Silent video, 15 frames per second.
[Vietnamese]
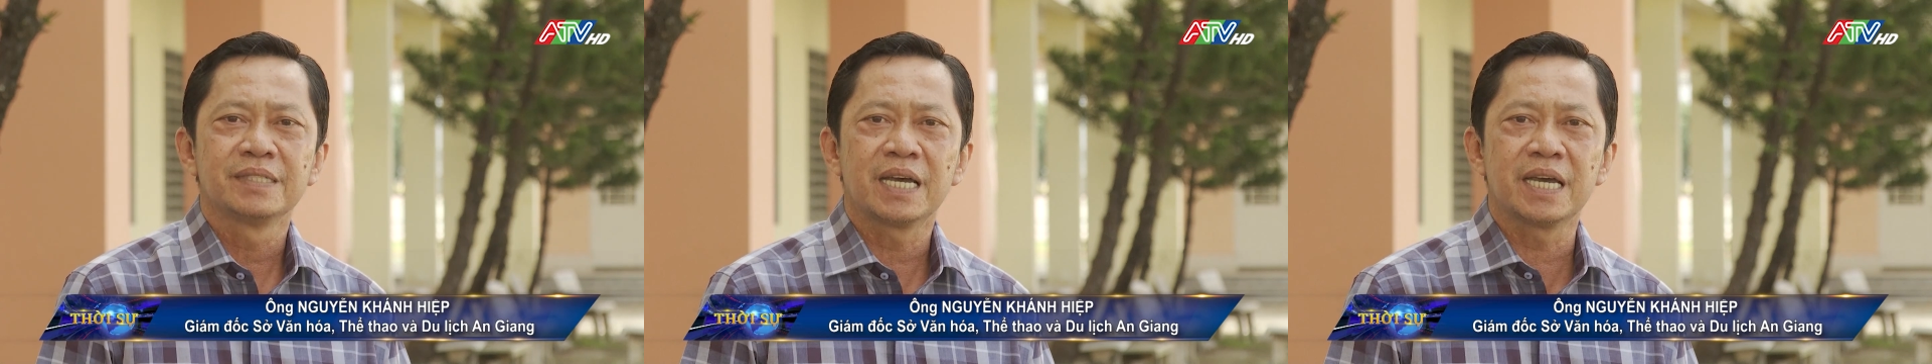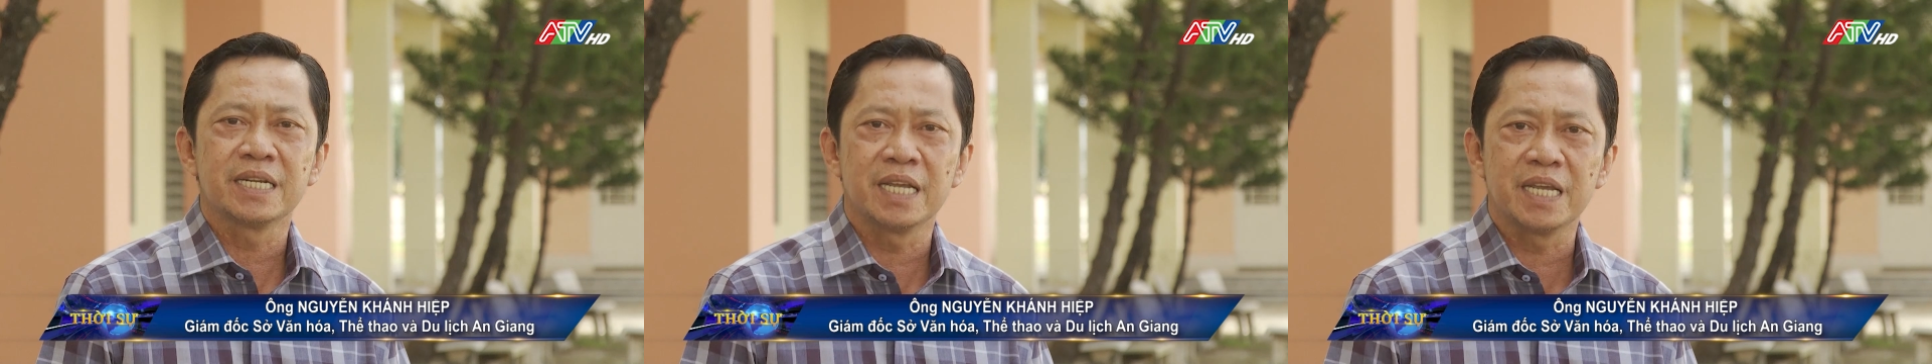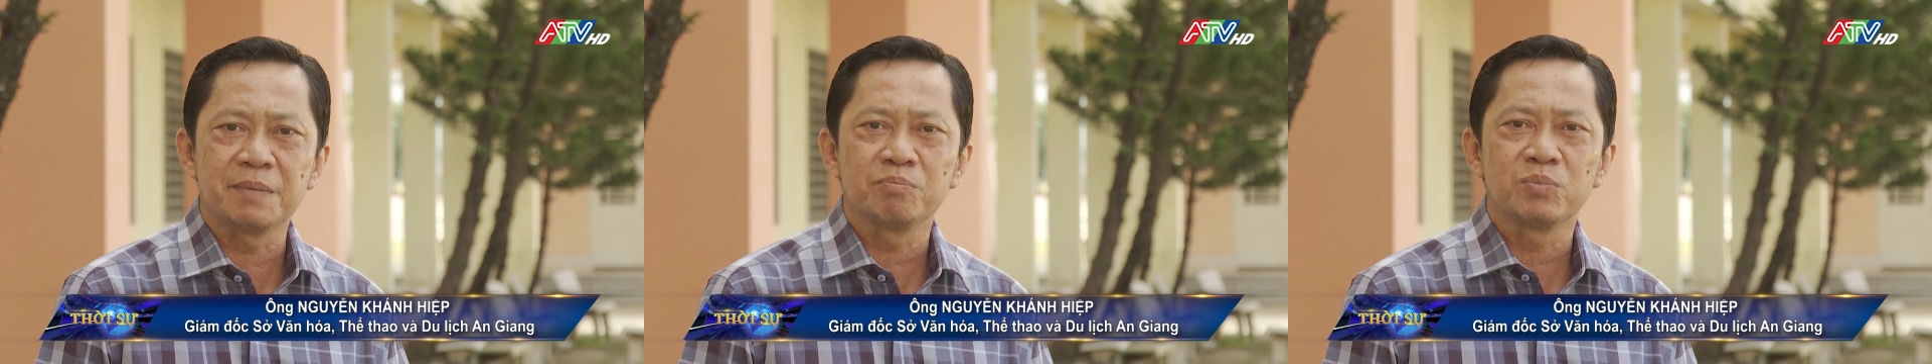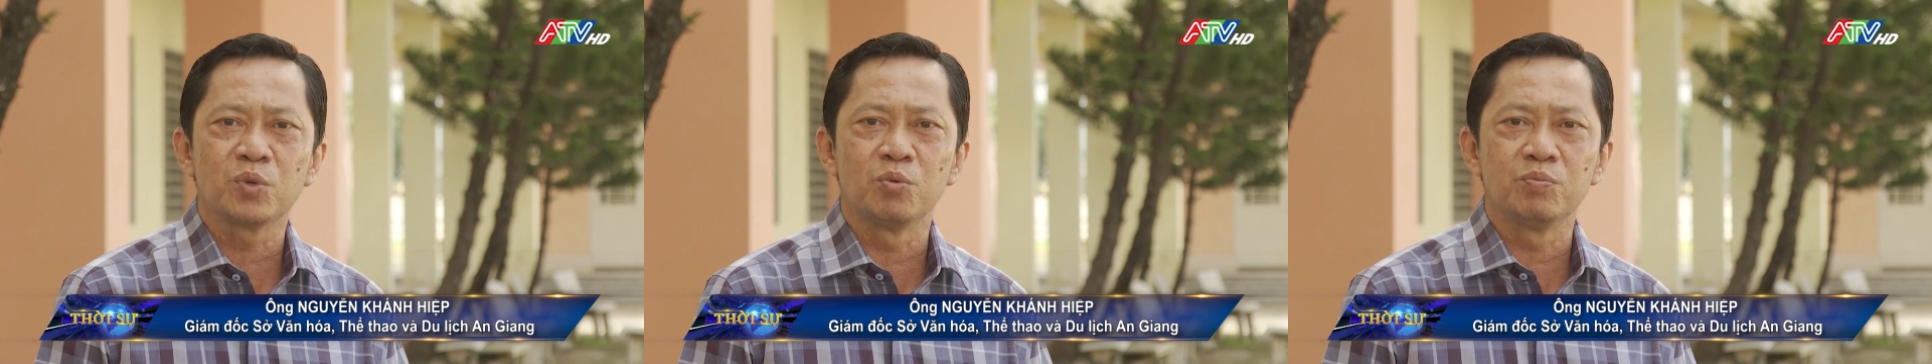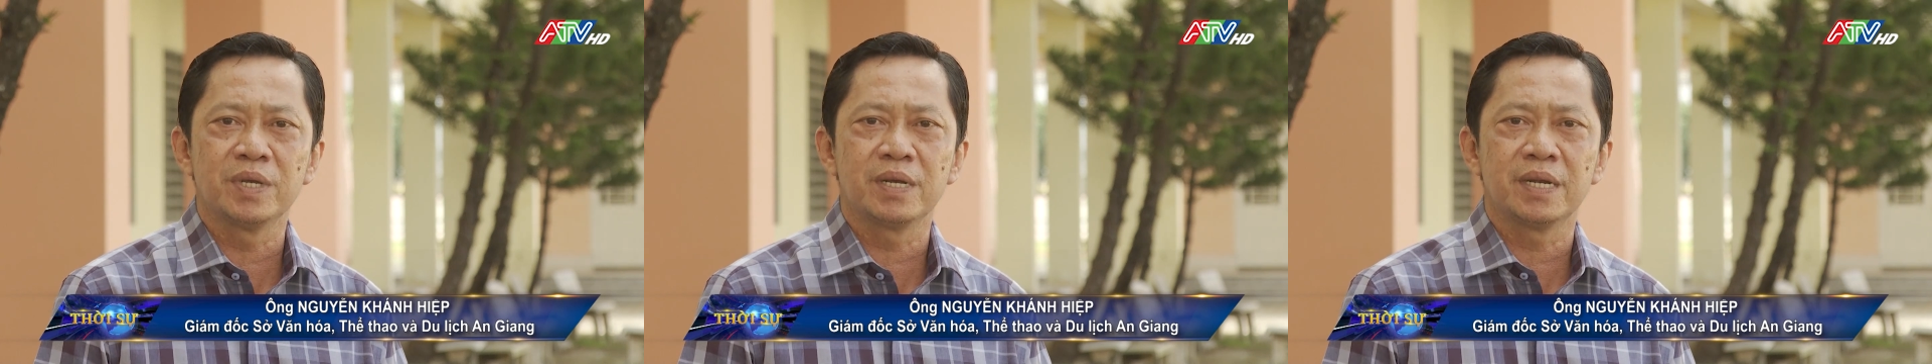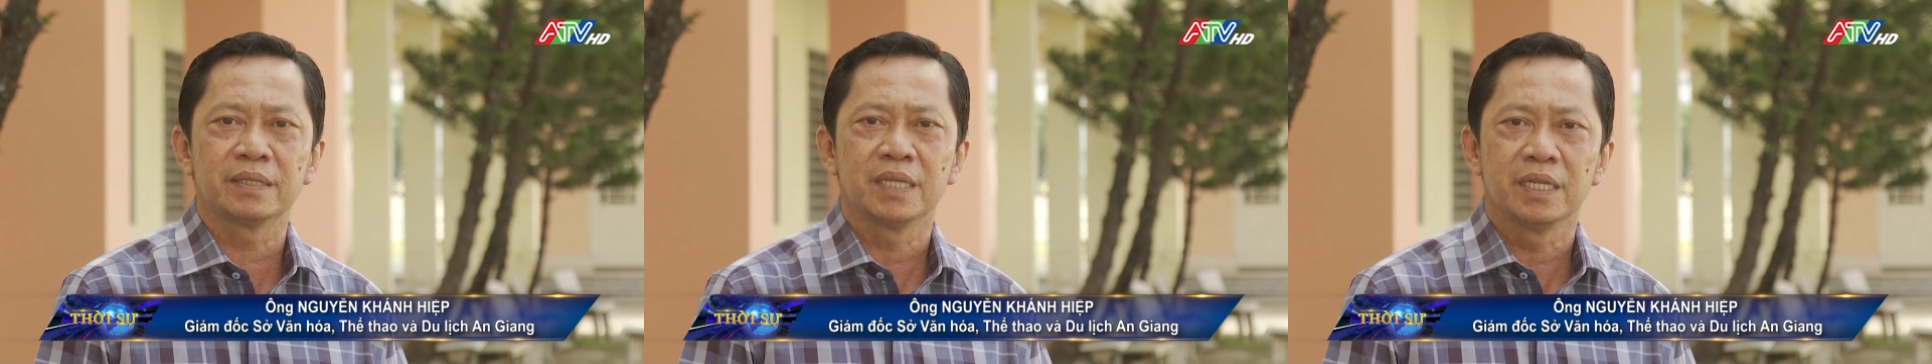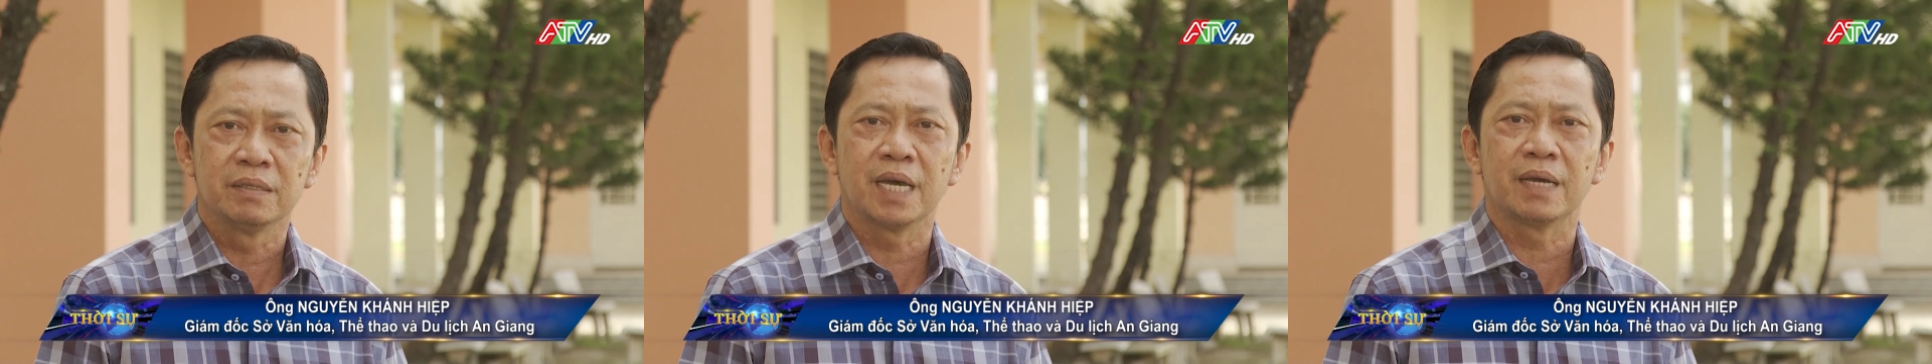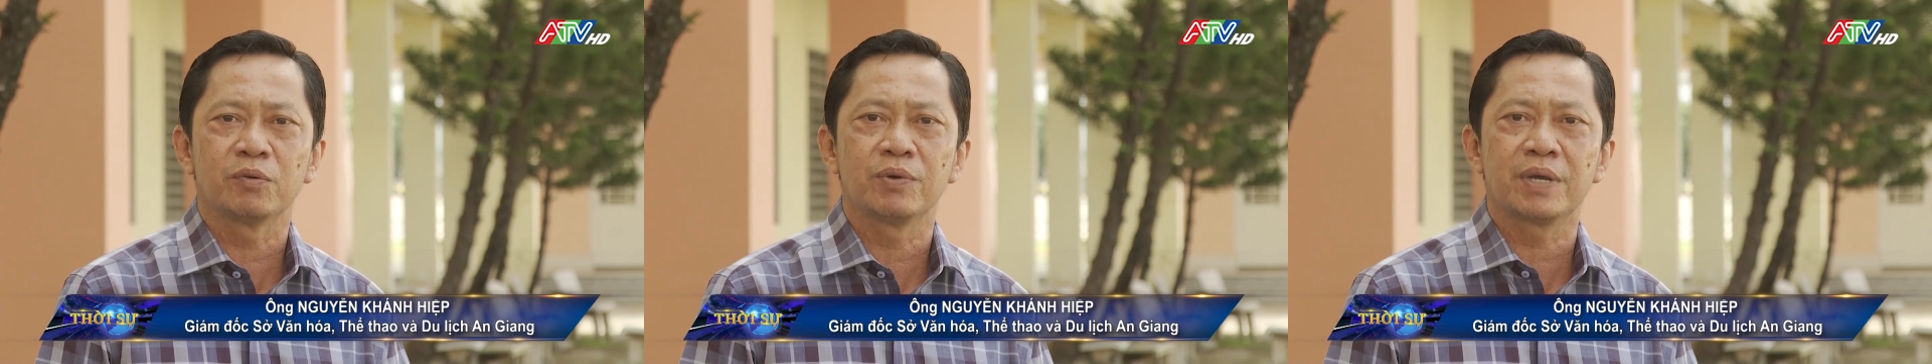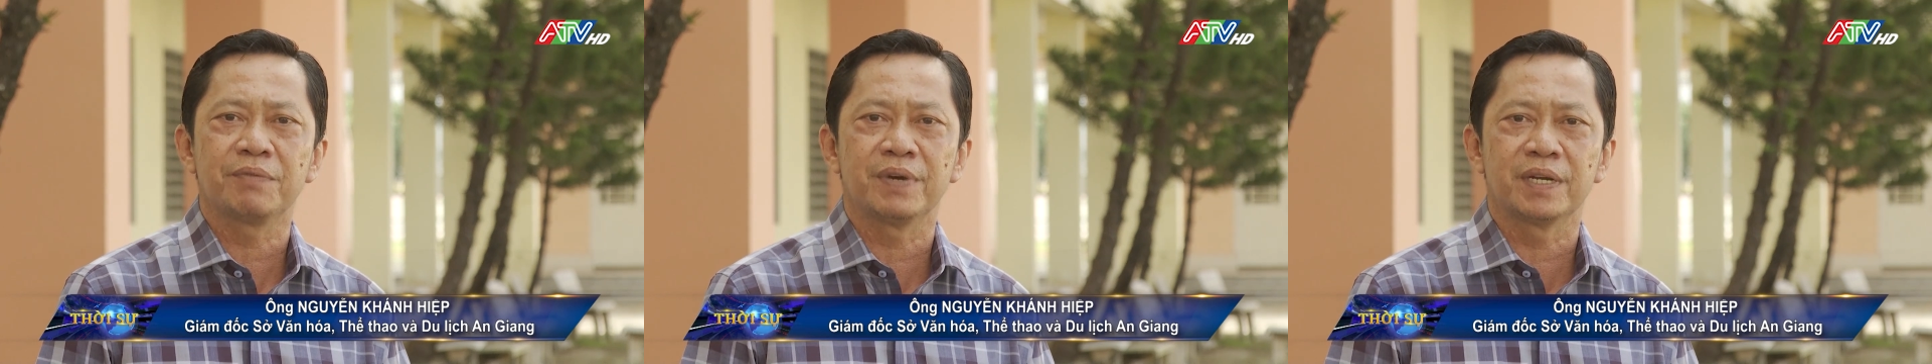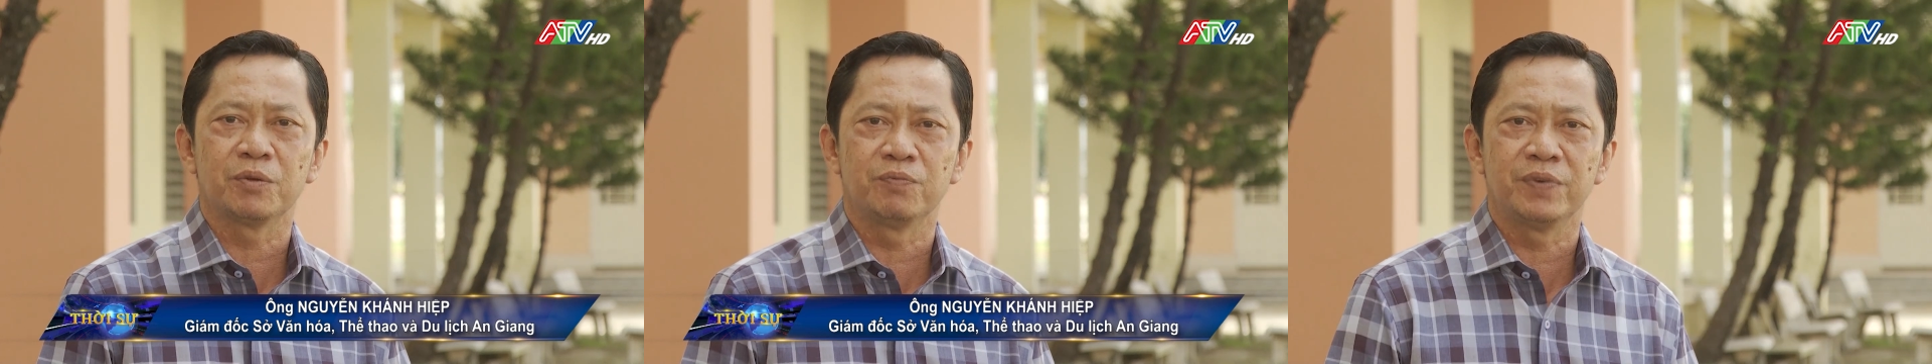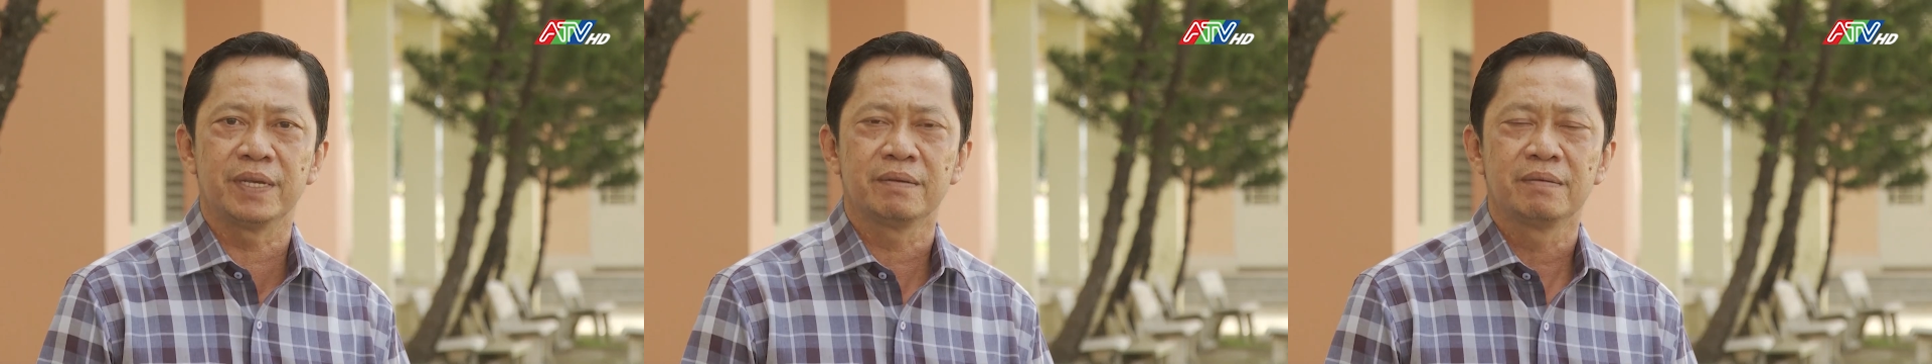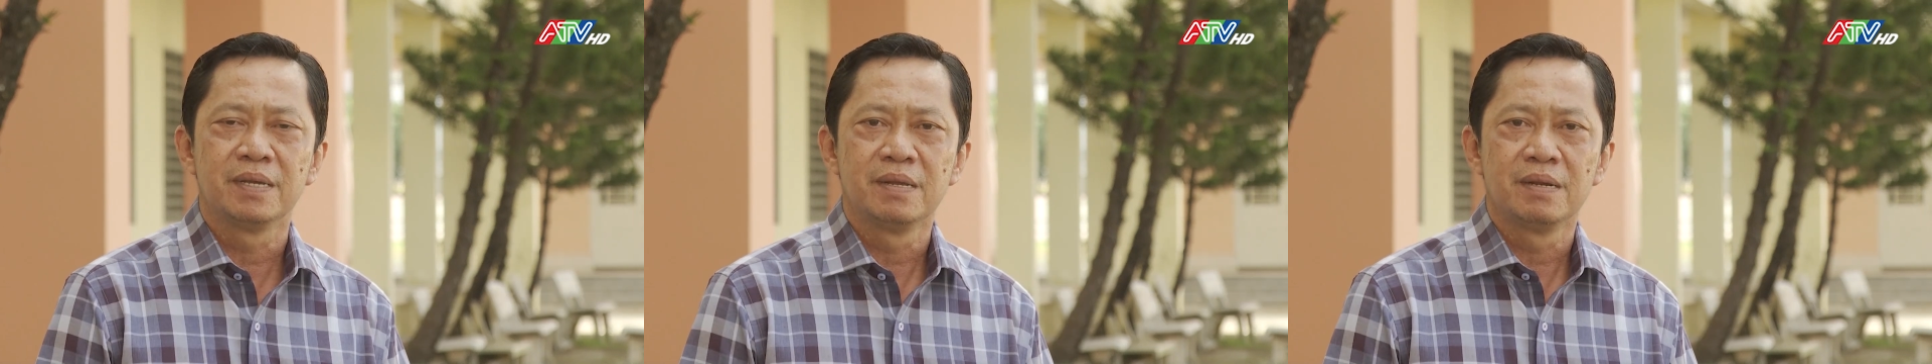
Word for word: anh em cũng như là tinh thần của các vận động viên